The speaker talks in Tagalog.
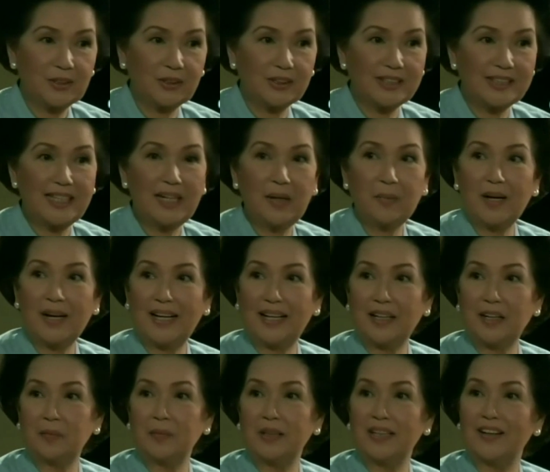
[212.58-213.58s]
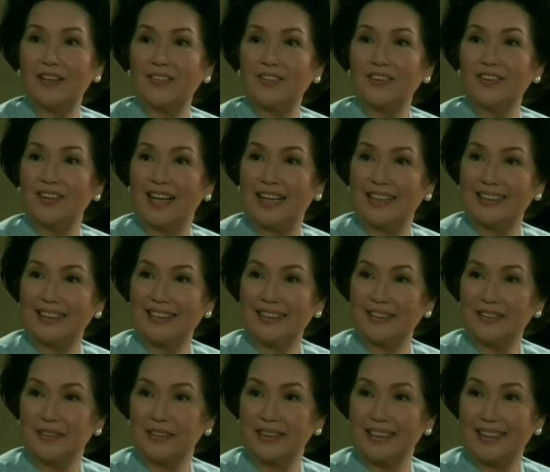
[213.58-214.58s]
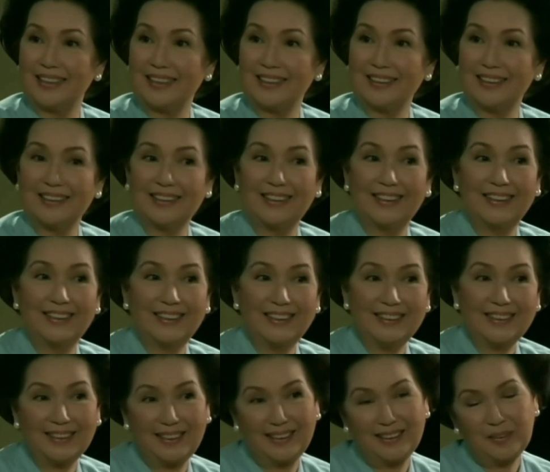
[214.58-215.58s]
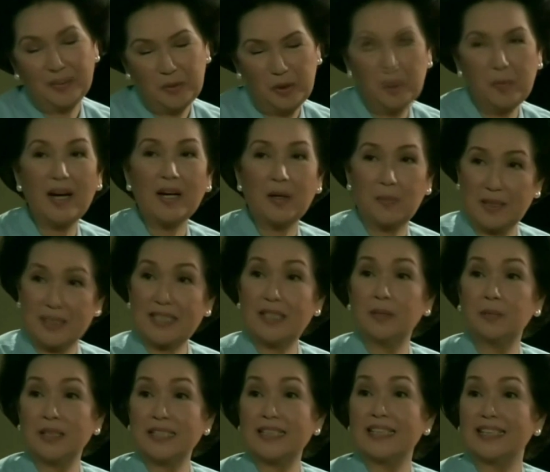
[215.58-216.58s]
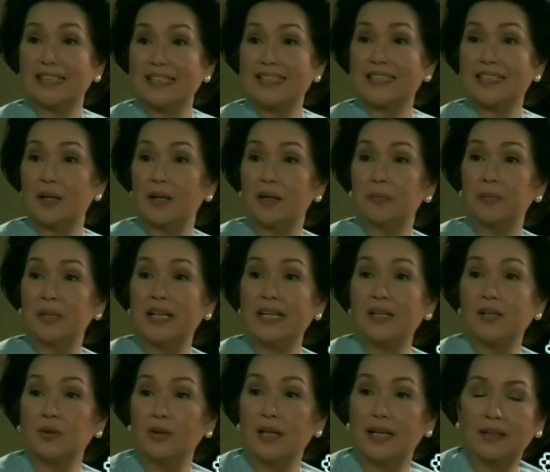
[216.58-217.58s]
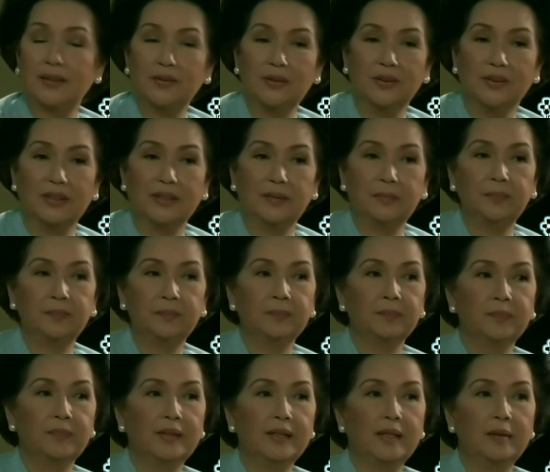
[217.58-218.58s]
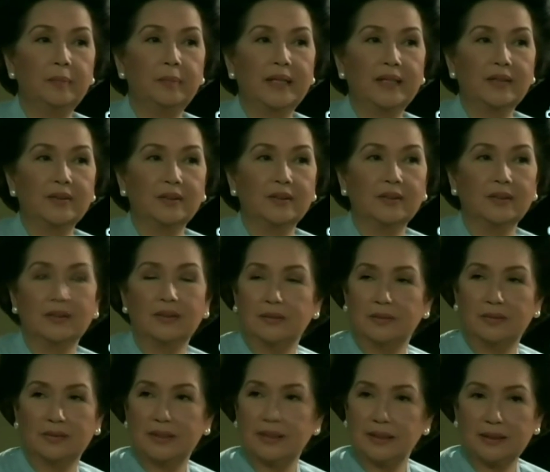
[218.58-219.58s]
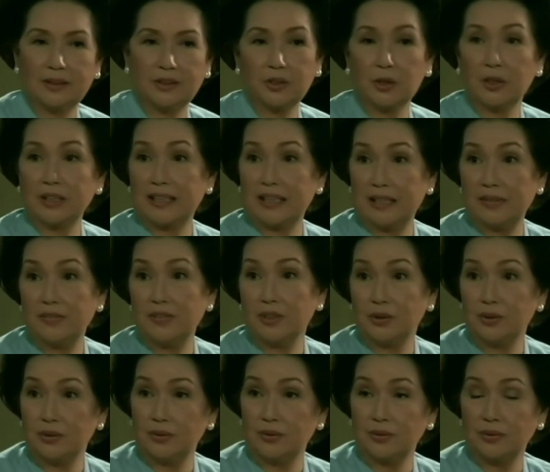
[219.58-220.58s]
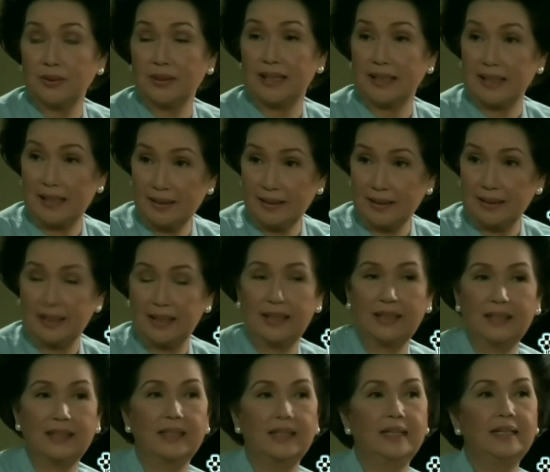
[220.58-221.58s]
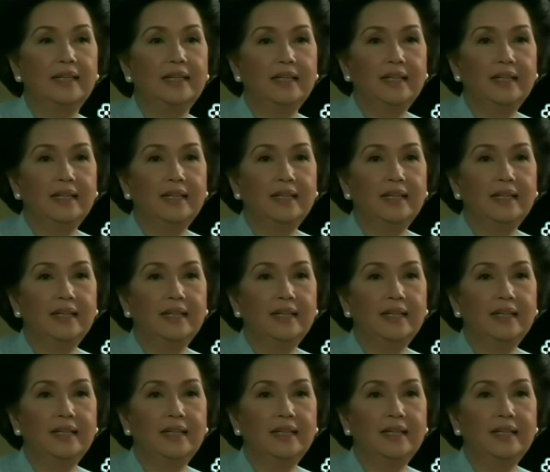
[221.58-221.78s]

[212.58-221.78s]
So, sinamahan naman ako ng auntie ko na uh, lumalabas-labas na rin sa pelikula noon. Pero short-lived yung career niya.